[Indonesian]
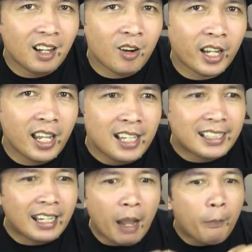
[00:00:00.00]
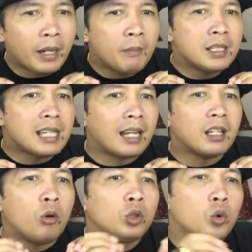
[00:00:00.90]
Oke, okay? saya nggak pernah mencari
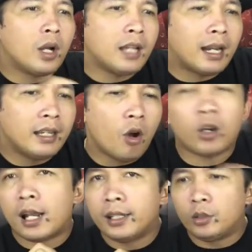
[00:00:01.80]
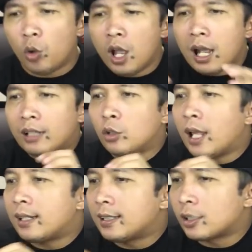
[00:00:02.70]
keuntungan dari orang itu atau
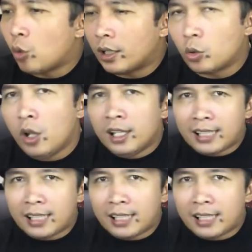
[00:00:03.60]
dari sesuatu,